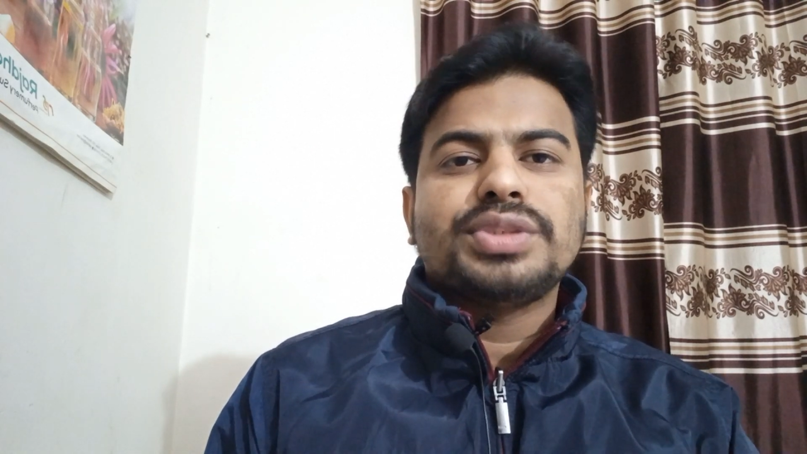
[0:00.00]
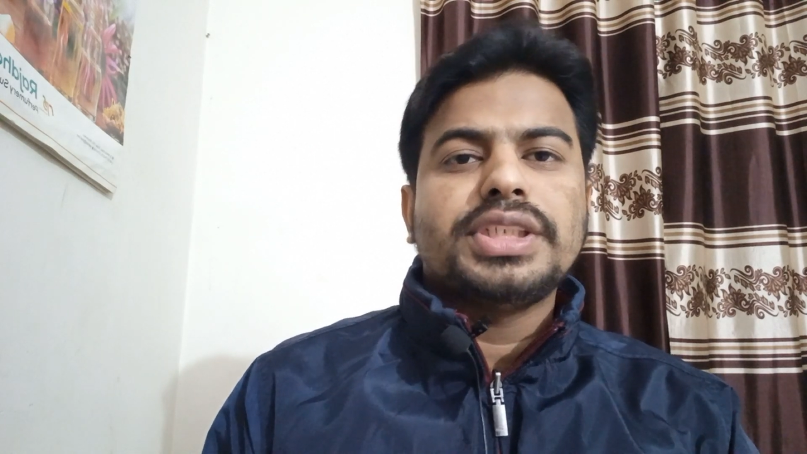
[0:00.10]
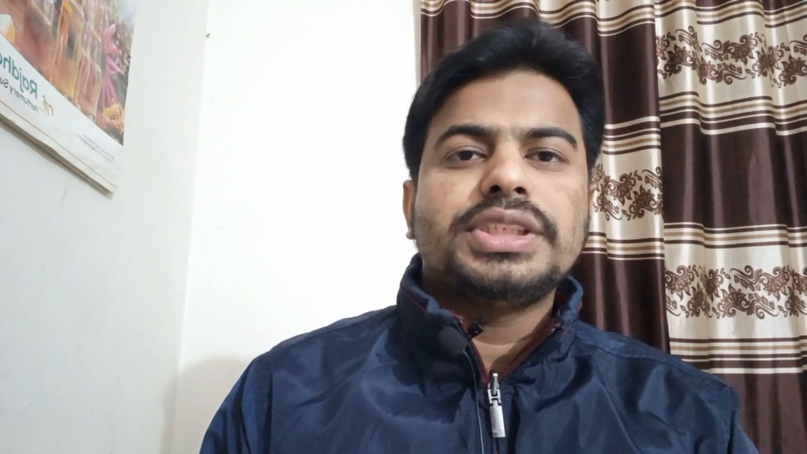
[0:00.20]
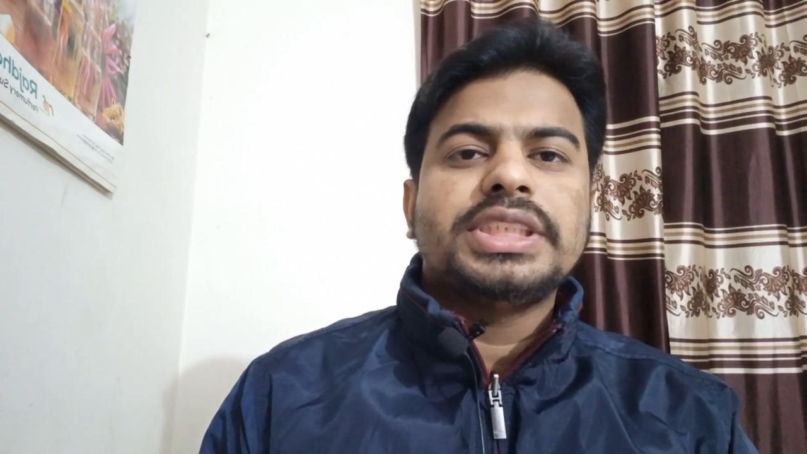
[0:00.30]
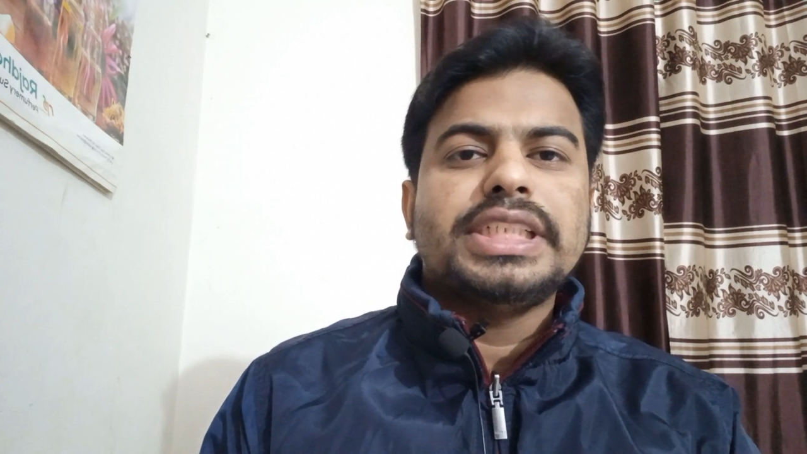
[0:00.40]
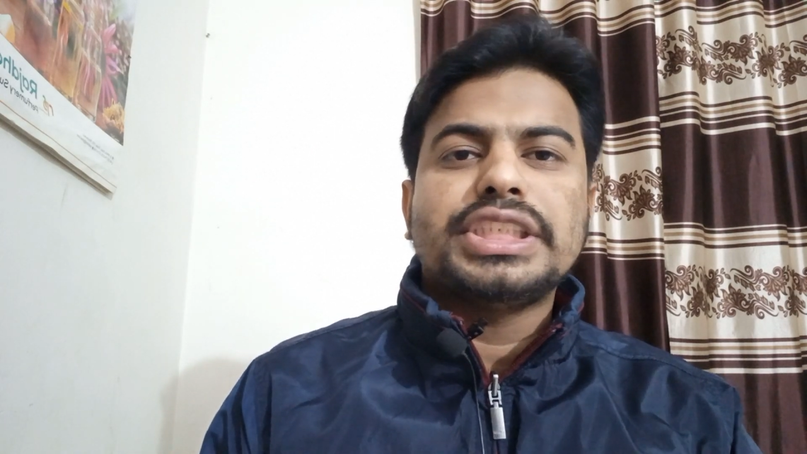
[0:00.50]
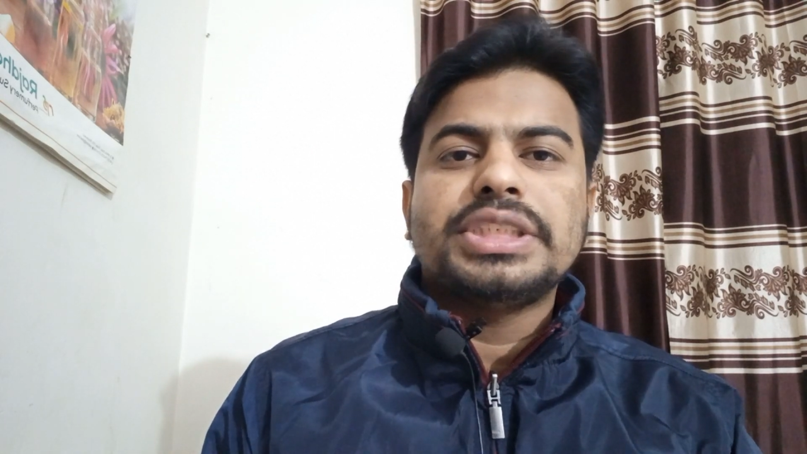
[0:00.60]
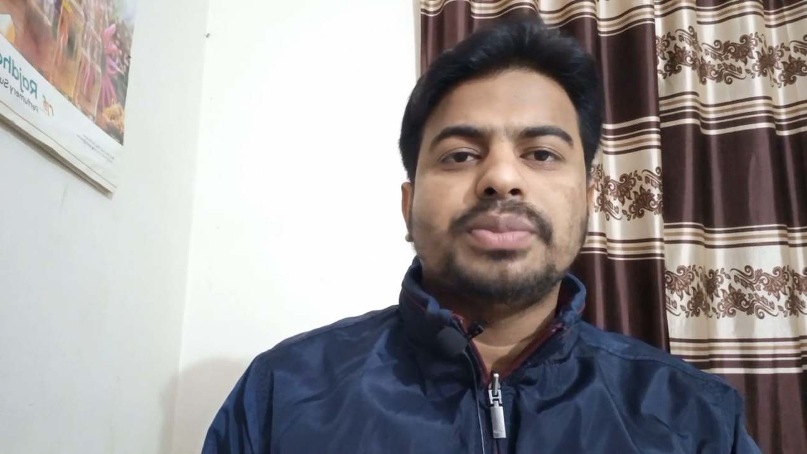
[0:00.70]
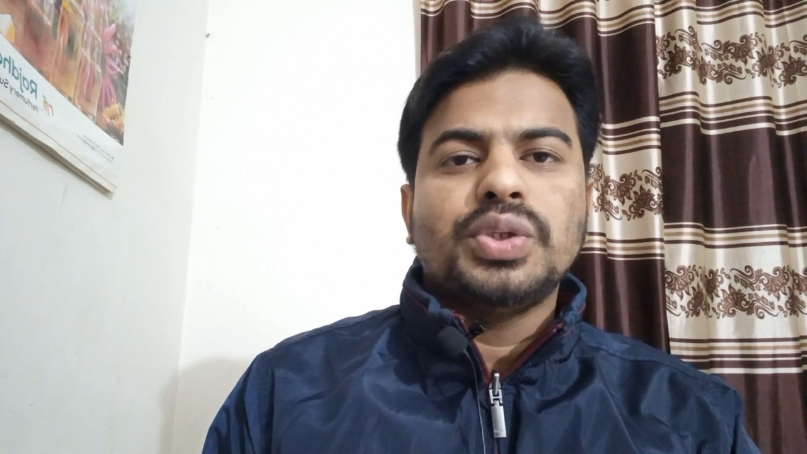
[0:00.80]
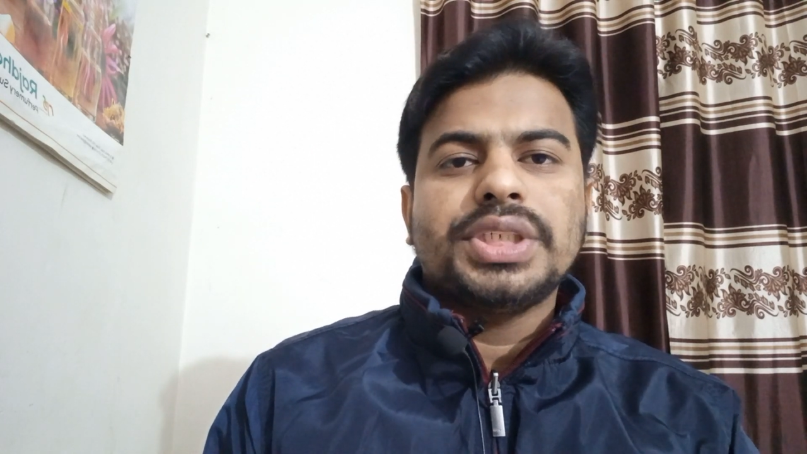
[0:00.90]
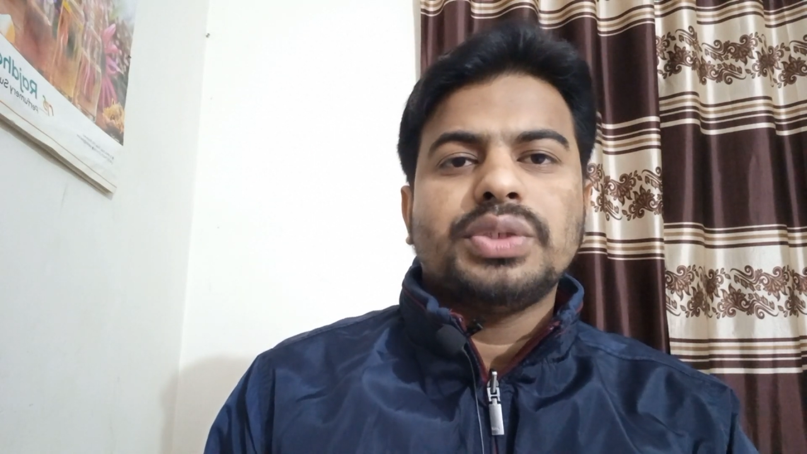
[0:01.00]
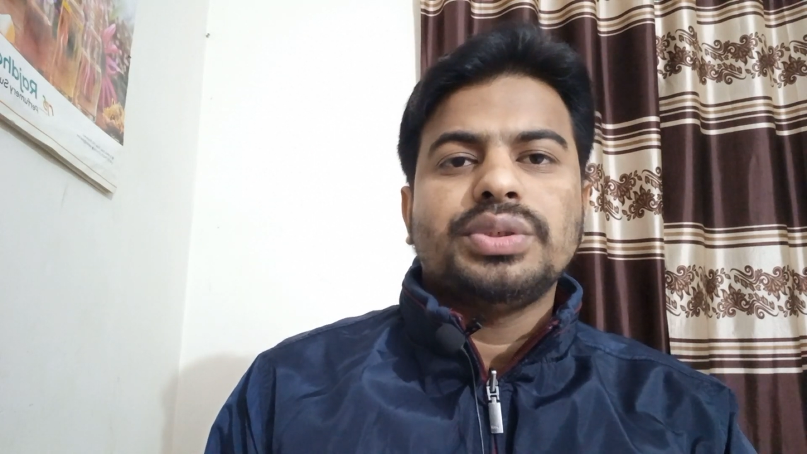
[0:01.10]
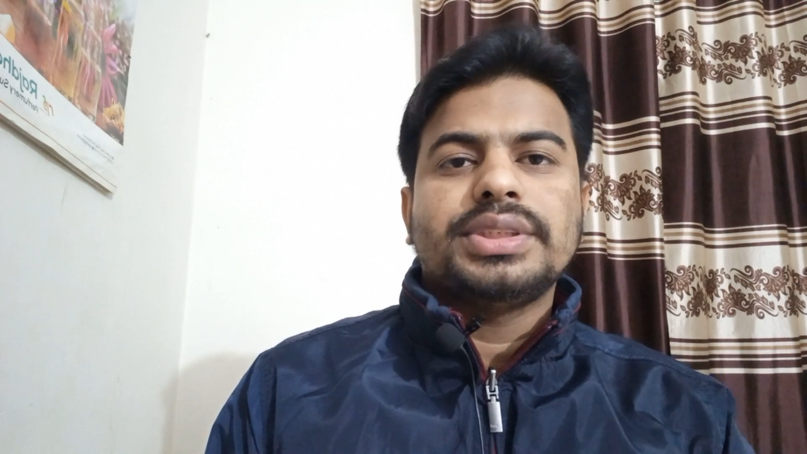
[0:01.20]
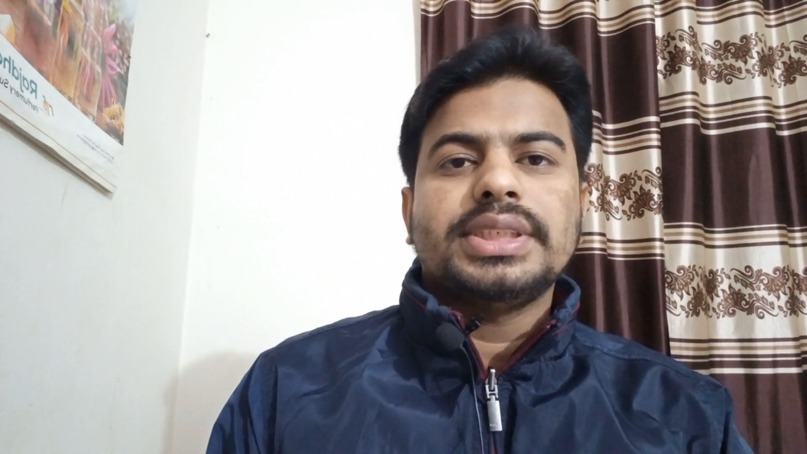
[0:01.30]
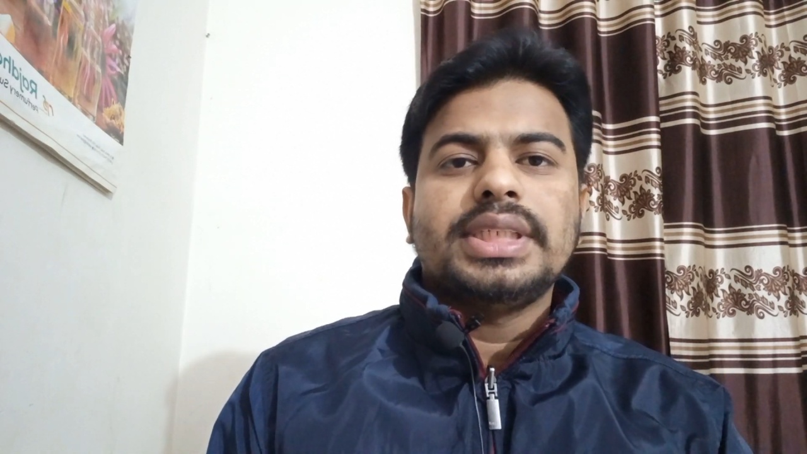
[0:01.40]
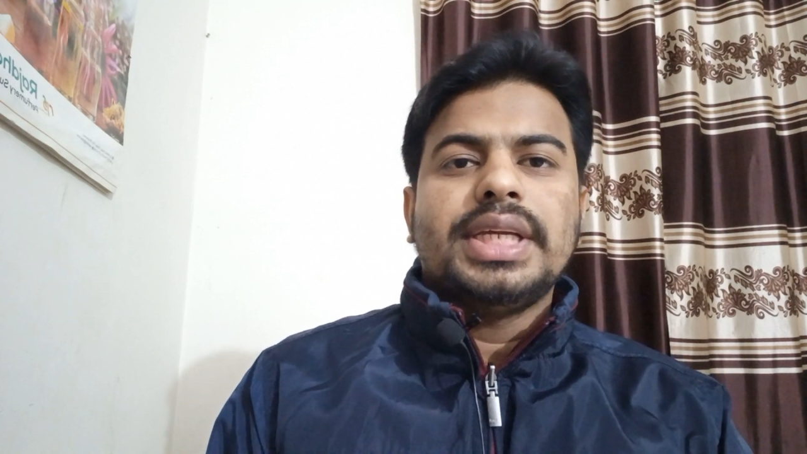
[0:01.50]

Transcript: শ্রেণীর যে ইংরেজি বইটা রয়েছে